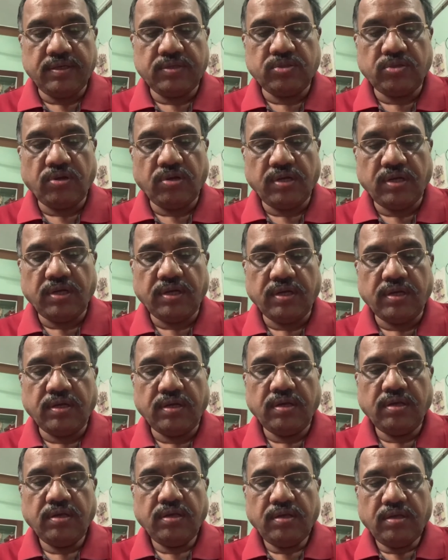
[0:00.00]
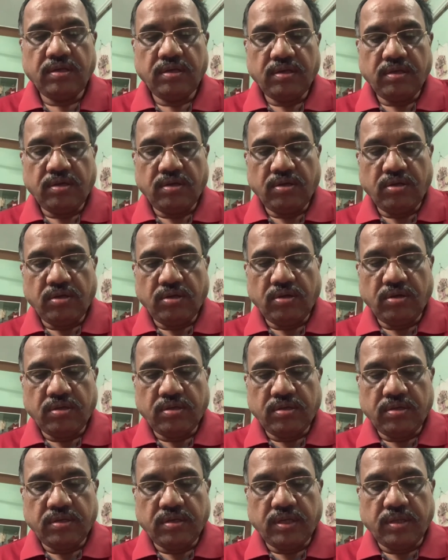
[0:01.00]
சொல்லலாம்
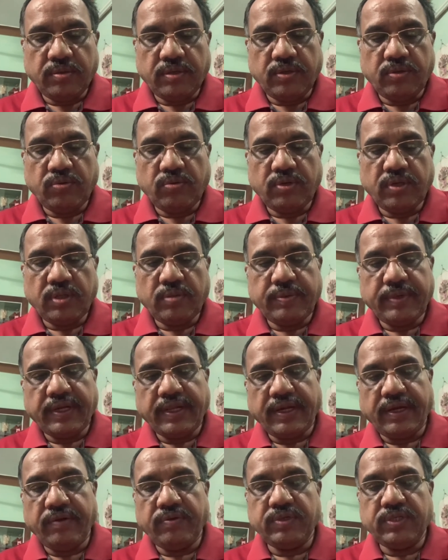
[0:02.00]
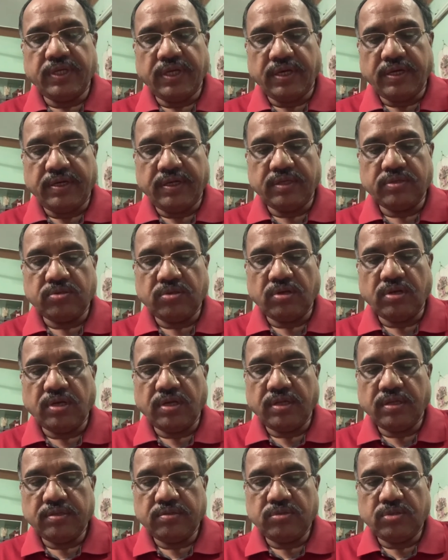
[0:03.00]
அது மாதிரி நிறைய விஷயங்களை நீங்கள்
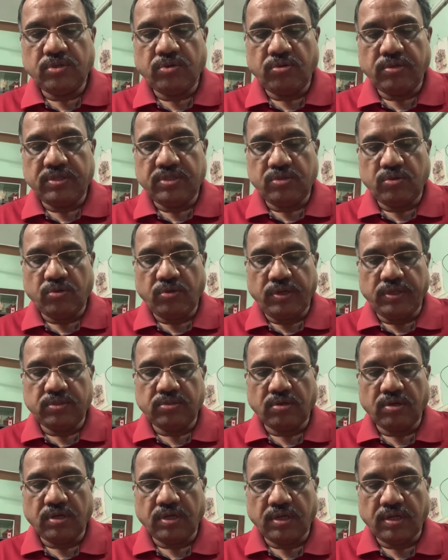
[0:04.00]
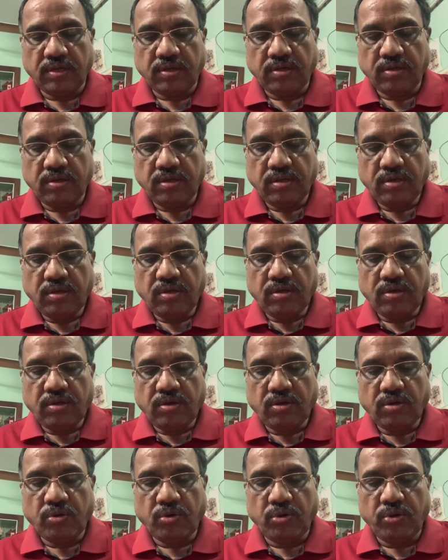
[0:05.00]
சொல்லலாம் ஸோ ஸ்டோரி சொல்லலாம்
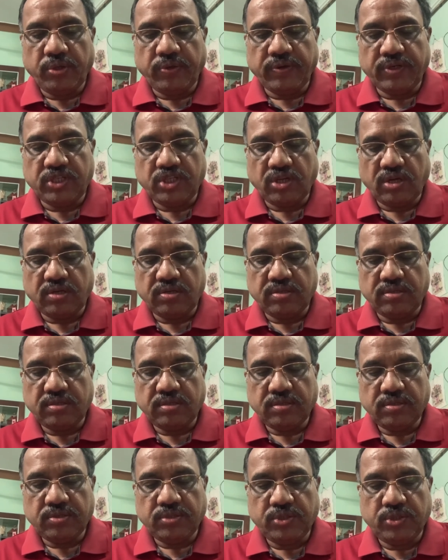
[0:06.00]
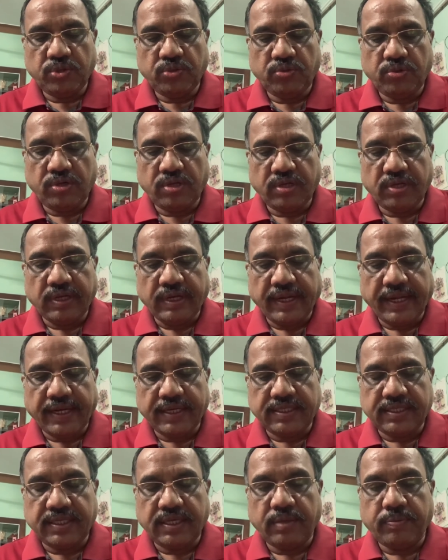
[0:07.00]
ஹோல்ட் யுவர் ஷார்ட்ஸ் ஷூட்
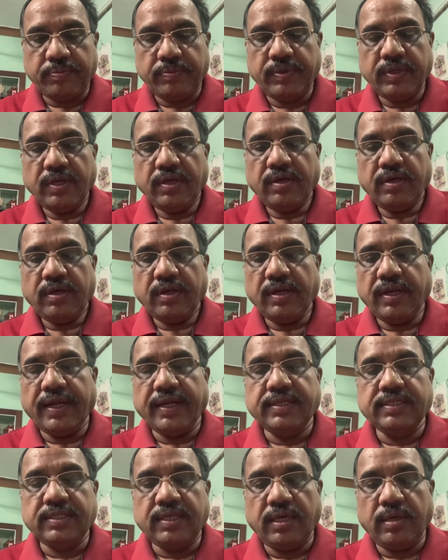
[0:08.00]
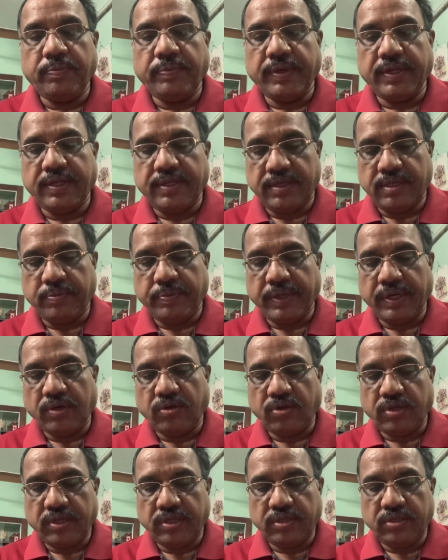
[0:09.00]
லேண்ட்ஸ்கேப் லேண்ட்ஸ்கேப்பில்
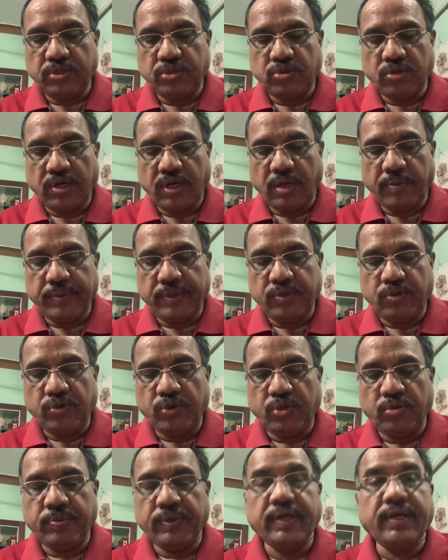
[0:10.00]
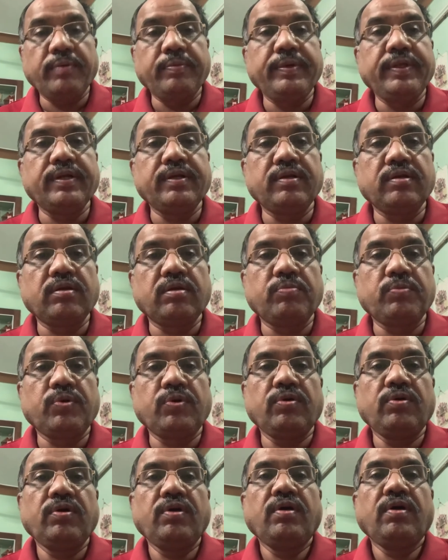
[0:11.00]
பண்ணணும் அது யூஸ்வலாக நம்ம யூடியூபுக்கு எப்படி எடுக்கிறோமோ
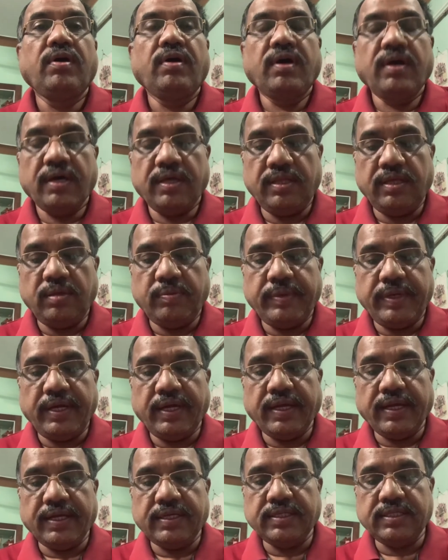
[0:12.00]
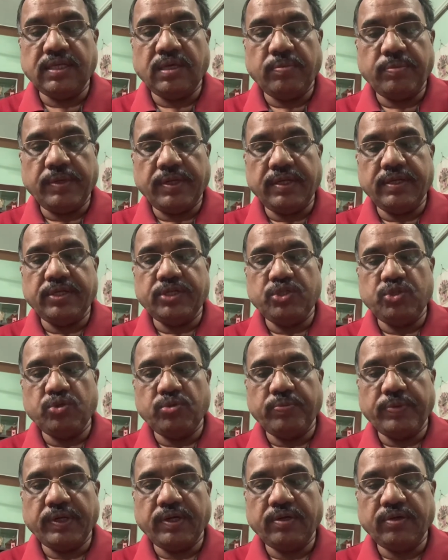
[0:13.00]
அதே மாதிரி லேண்ட்ஸ்கேப்பில் ஷூட்
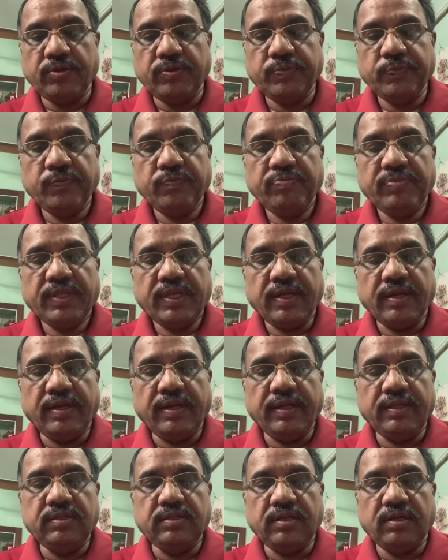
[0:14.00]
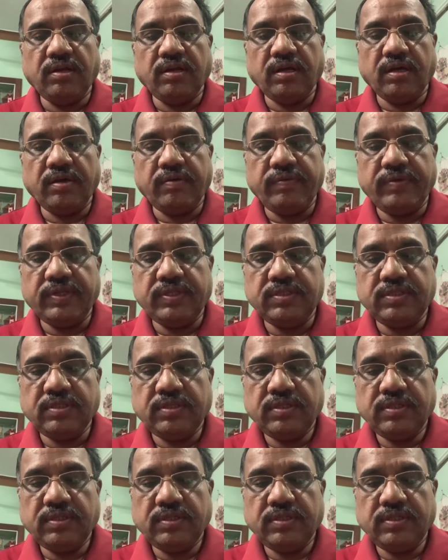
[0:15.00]
பண்ணணும் லெங்க் அண்ட் லாங்குவேஜ்